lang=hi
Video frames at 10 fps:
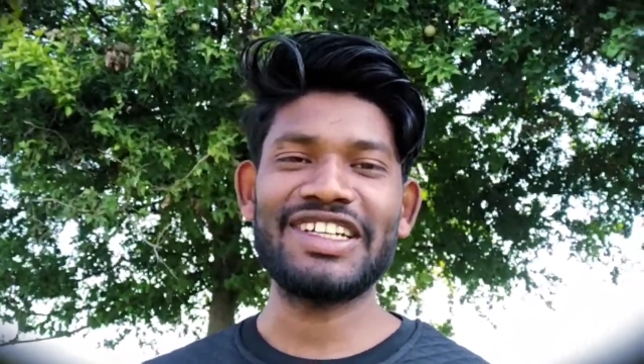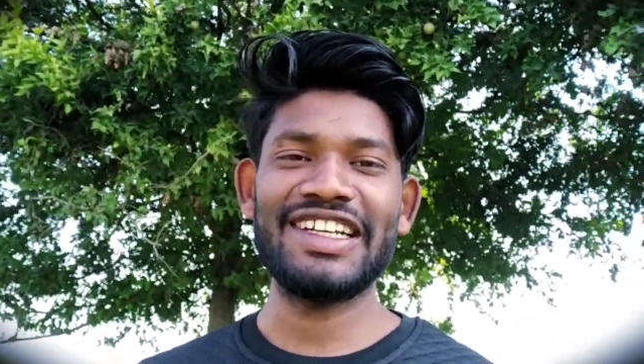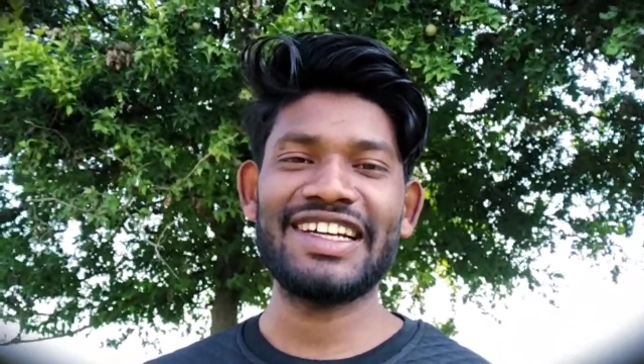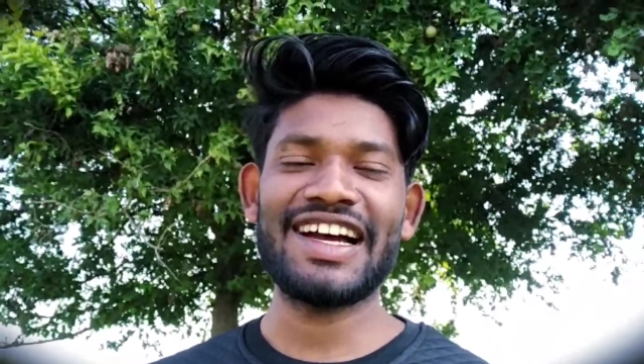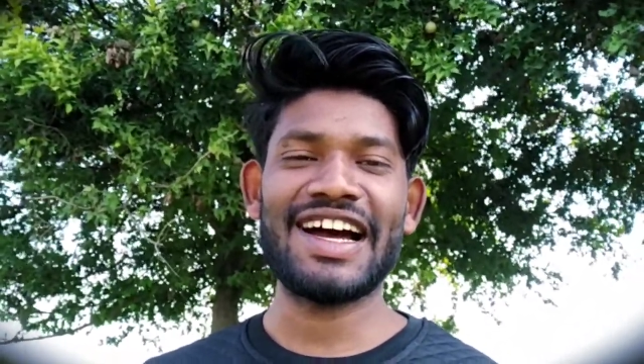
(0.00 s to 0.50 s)

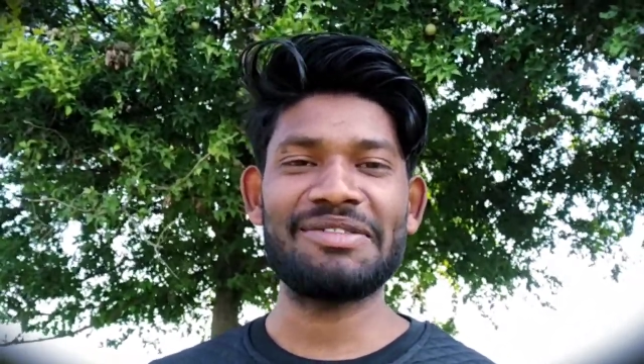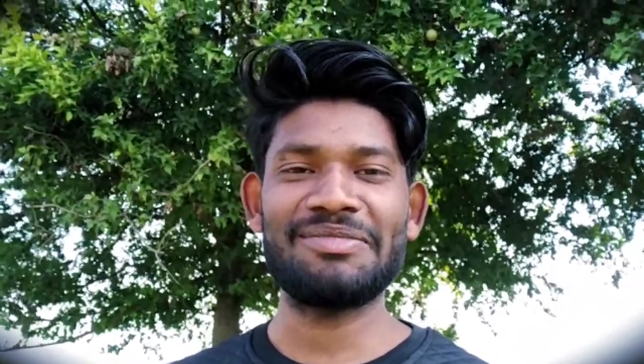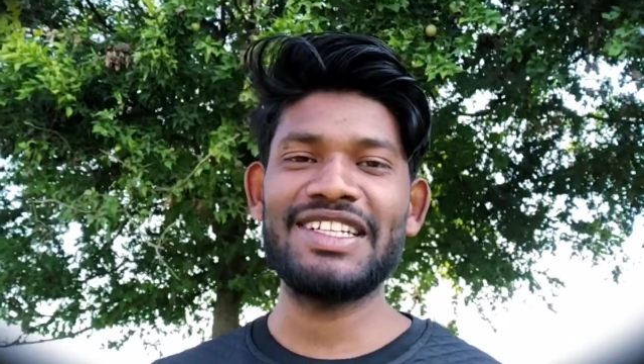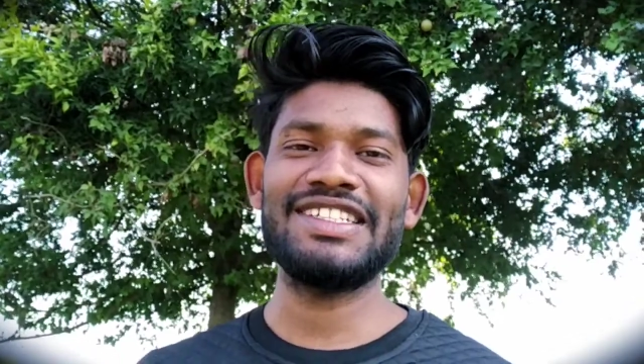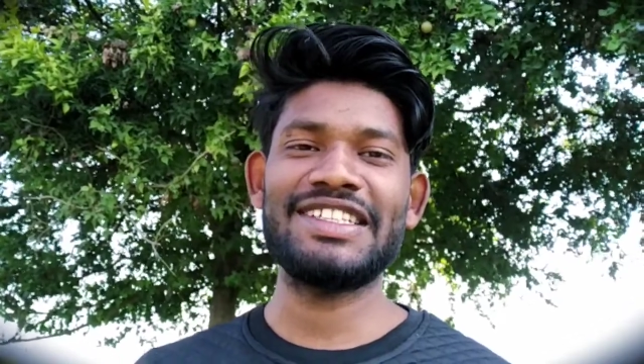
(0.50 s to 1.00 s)
करने का
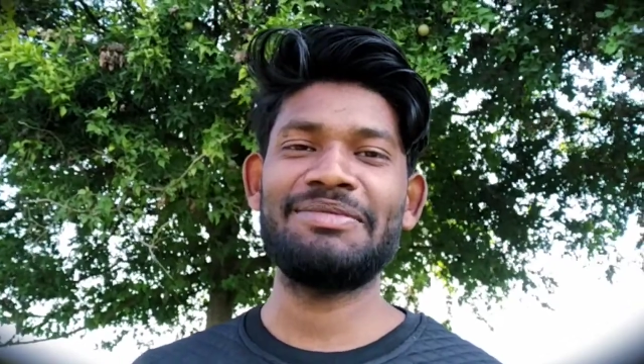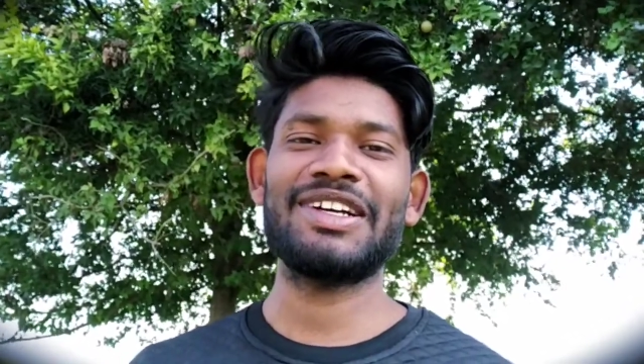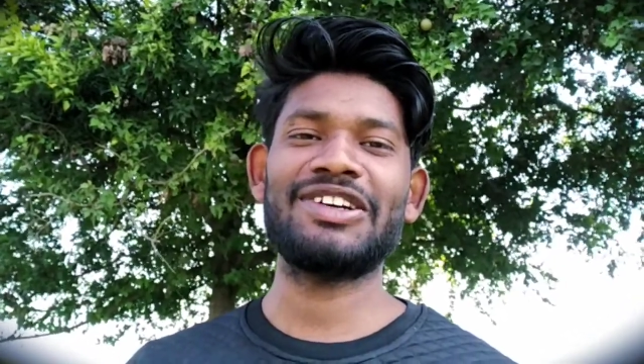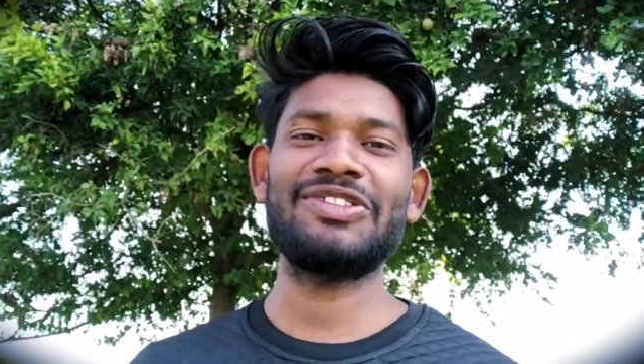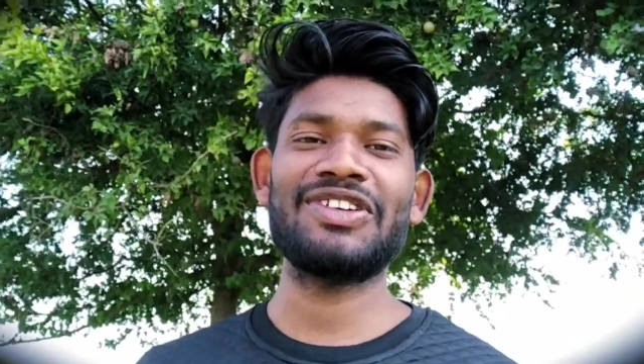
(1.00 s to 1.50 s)
अब मैं इसी
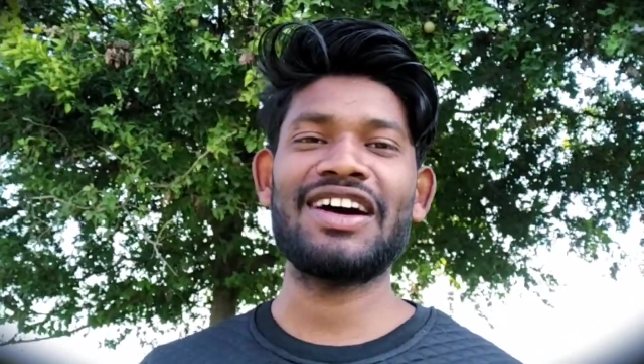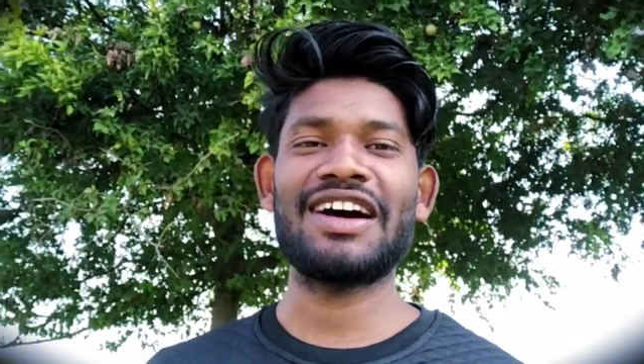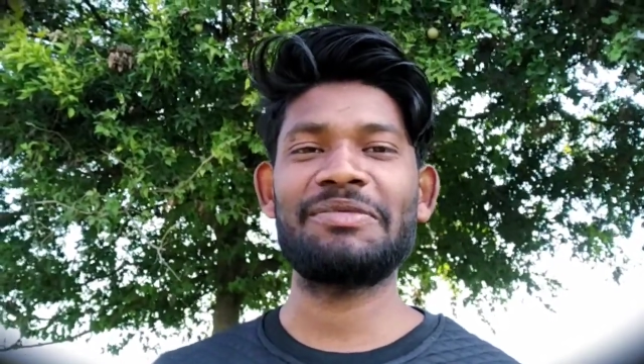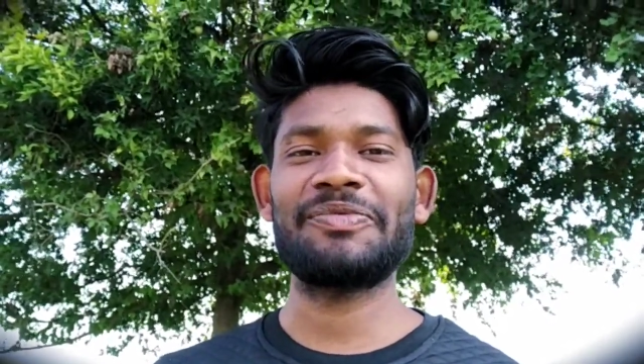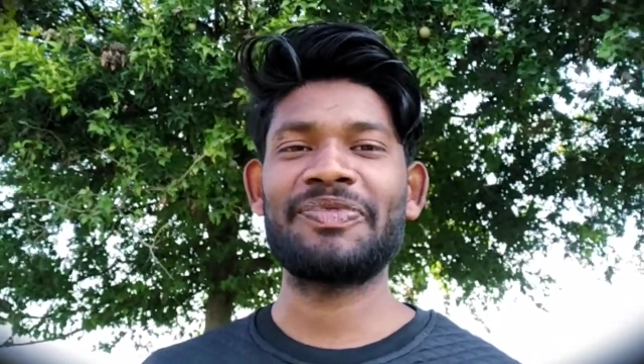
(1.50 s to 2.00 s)
पे करूँगा
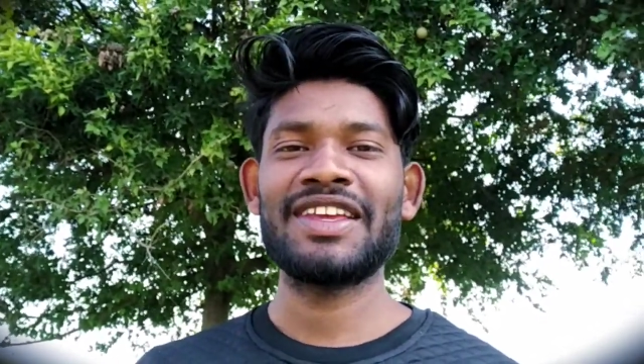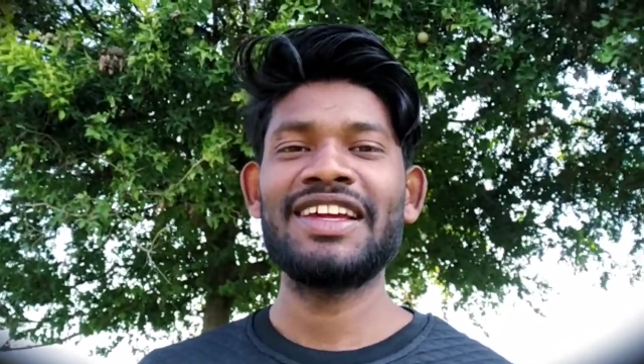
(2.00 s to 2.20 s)
अब